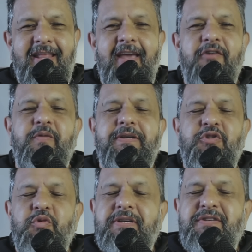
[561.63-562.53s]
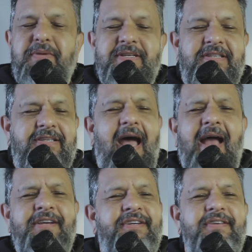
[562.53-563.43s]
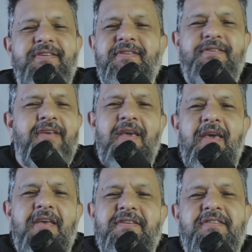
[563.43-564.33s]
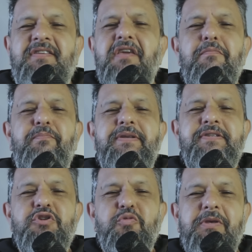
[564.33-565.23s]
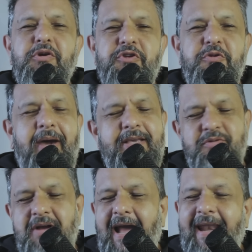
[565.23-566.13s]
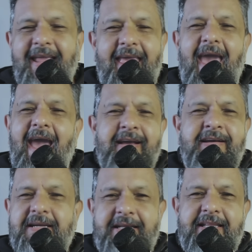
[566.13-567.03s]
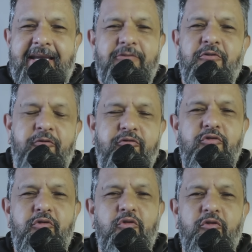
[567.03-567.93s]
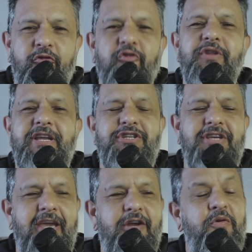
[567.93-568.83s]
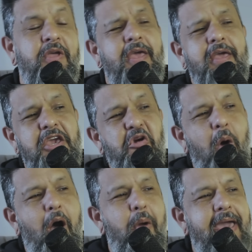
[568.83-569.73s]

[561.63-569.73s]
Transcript: né, com as suas mensagens simples e humilde, mas o cara quer grana, o fundo no fundo é dinheiro, igual